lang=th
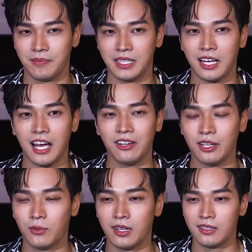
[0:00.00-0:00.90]
ปิดท้ายด้วย
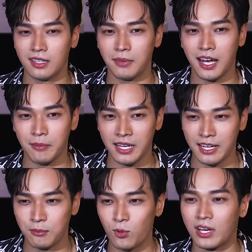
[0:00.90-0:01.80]
อีกนึ่งก็พาไป
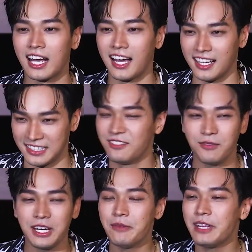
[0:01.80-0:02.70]
เลี้ยงหมูกระทะ
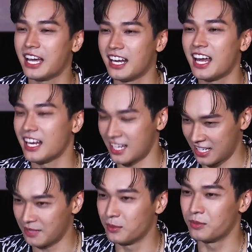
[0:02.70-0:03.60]
ไม่ได้มีขนาดนั้น
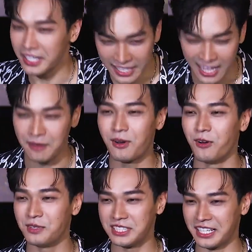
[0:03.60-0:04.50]
ครับผมก็นี่แหละครับข
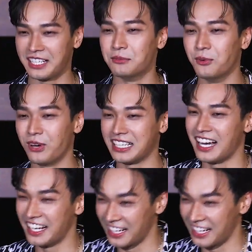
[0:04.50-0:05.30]
องพิเศษคือหมูกระทะ